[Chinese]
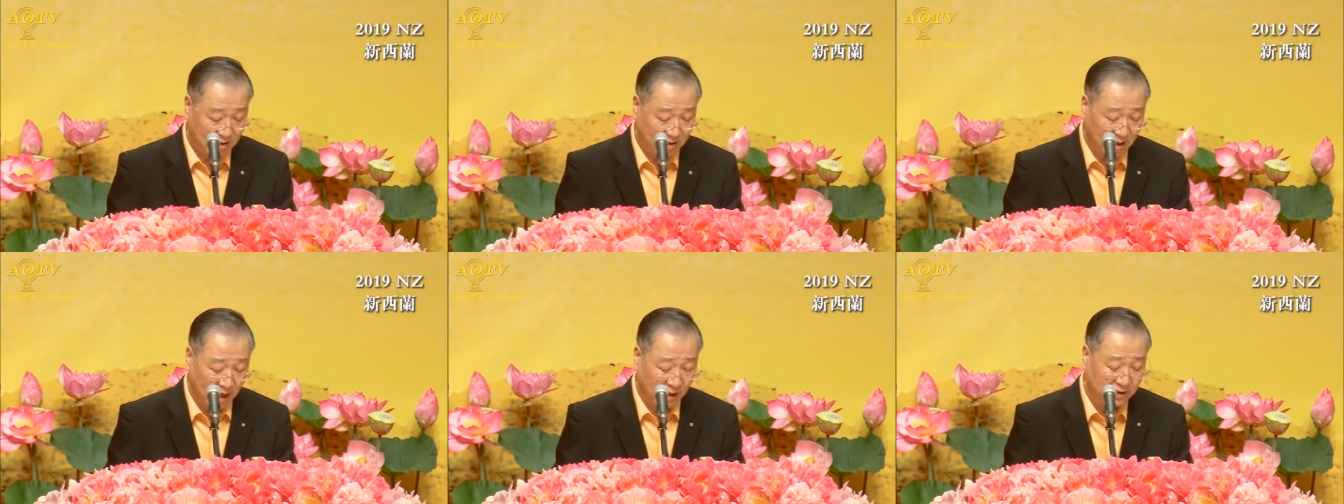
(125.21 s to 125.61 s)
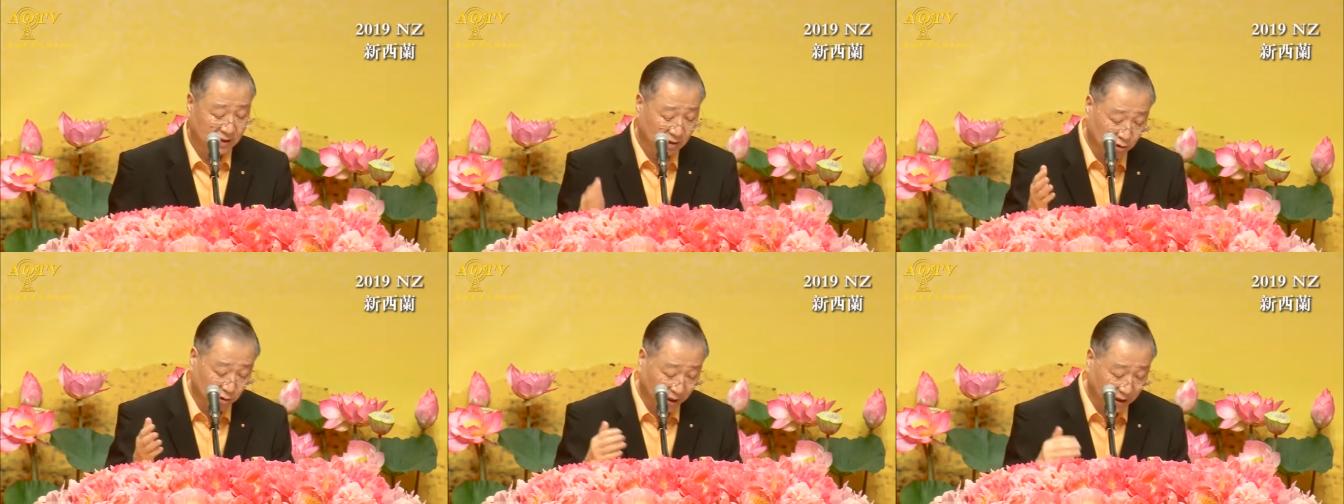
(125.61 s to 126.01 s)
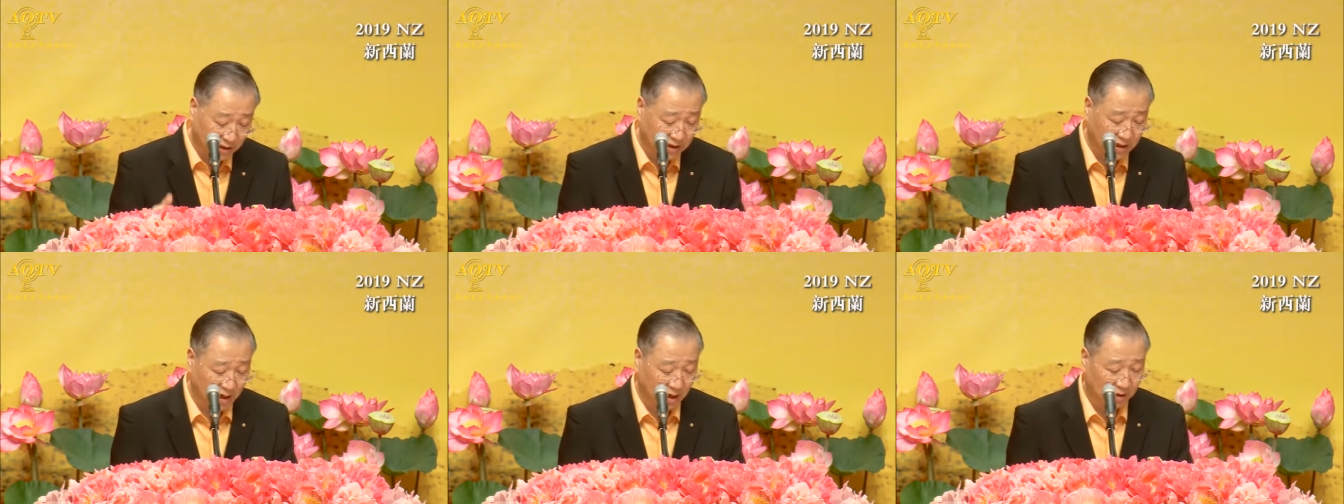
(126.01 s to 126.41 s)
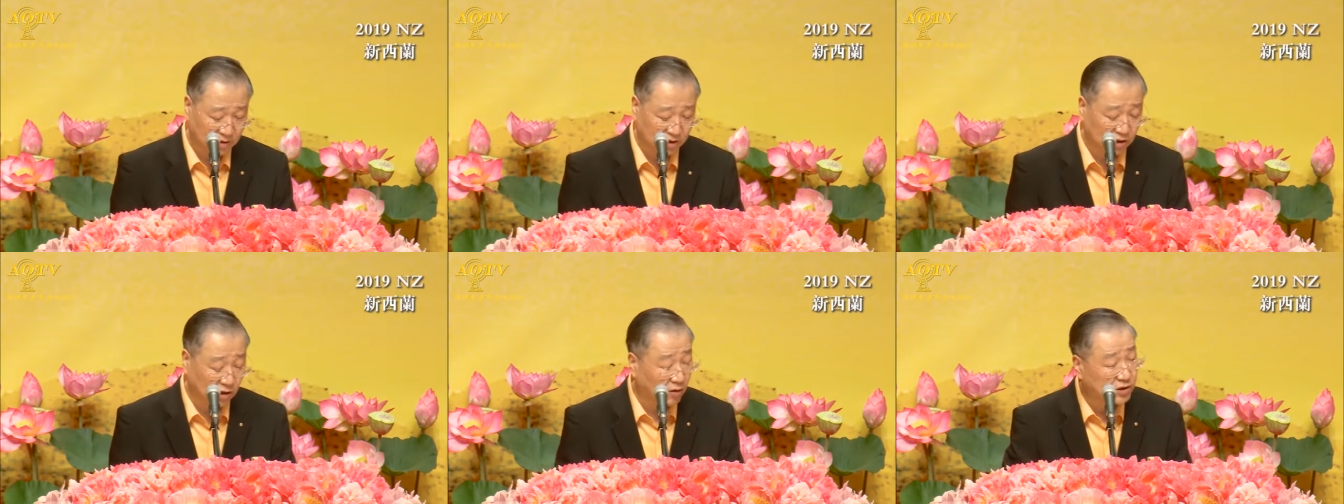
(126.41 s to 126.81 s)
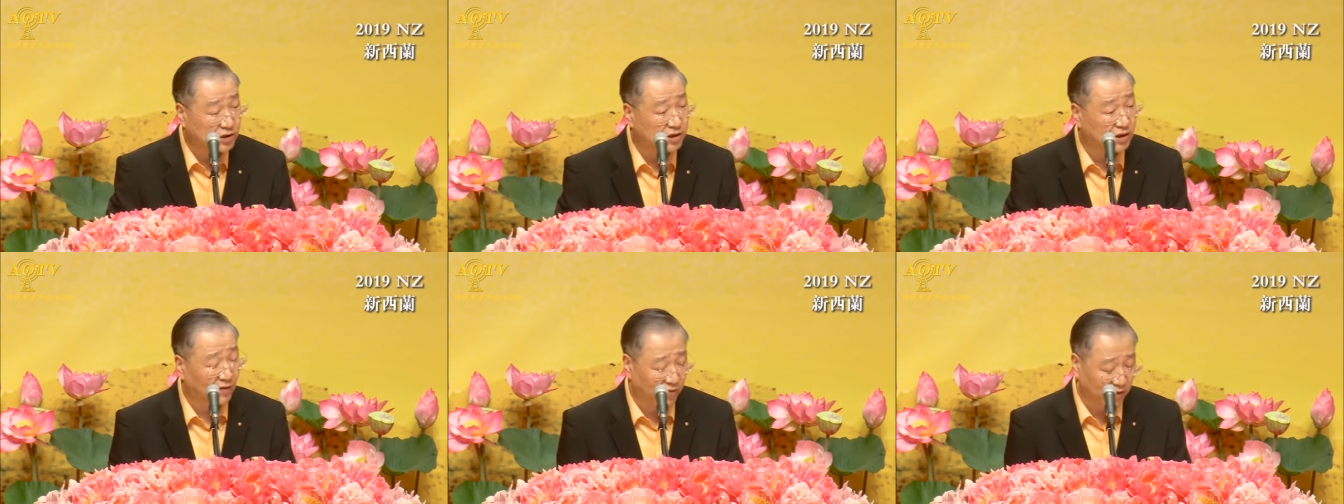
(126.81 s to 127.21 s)
啊，像水一样消
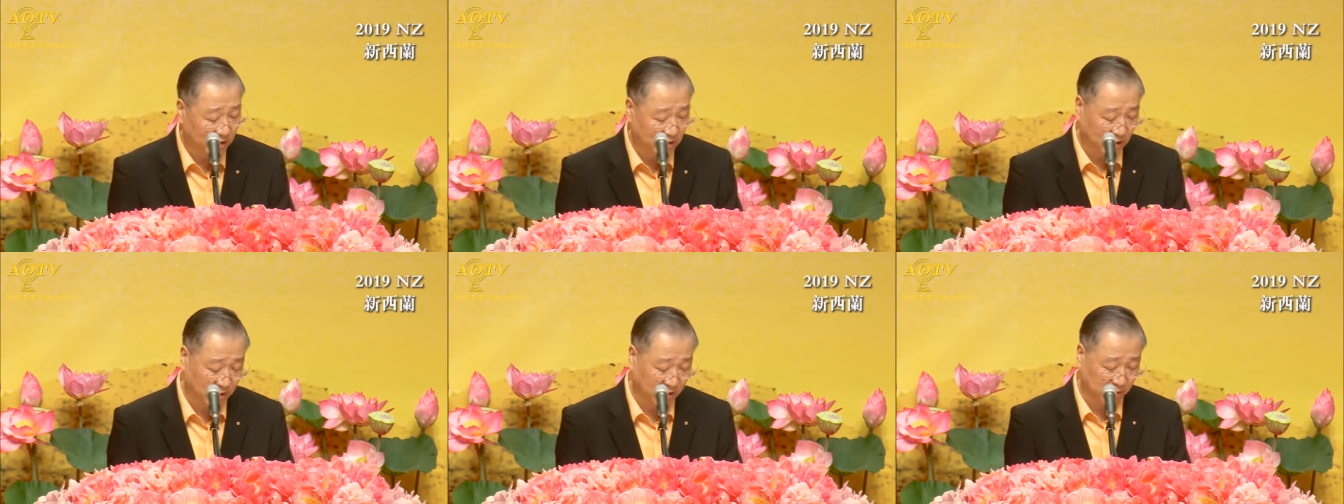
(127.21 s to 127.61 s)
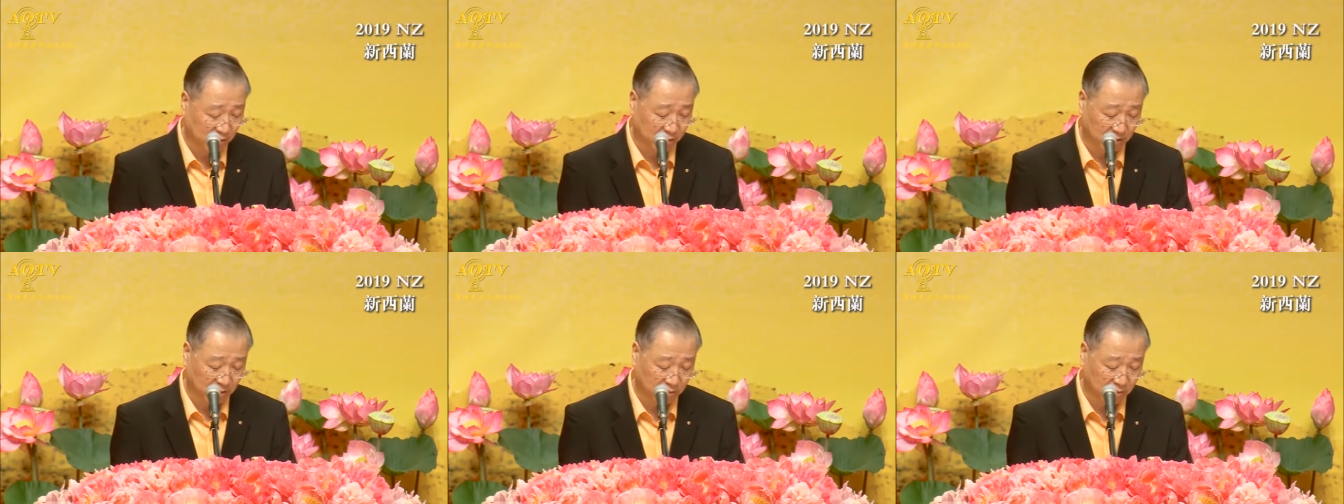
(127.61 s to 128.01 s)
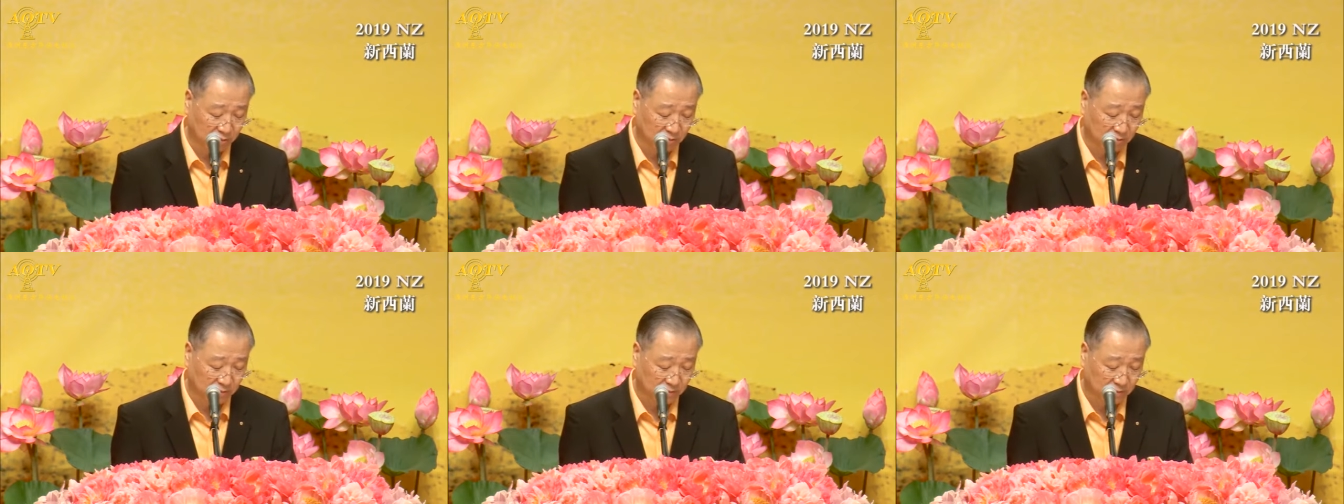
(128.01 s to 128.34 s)
失的非常的迅速，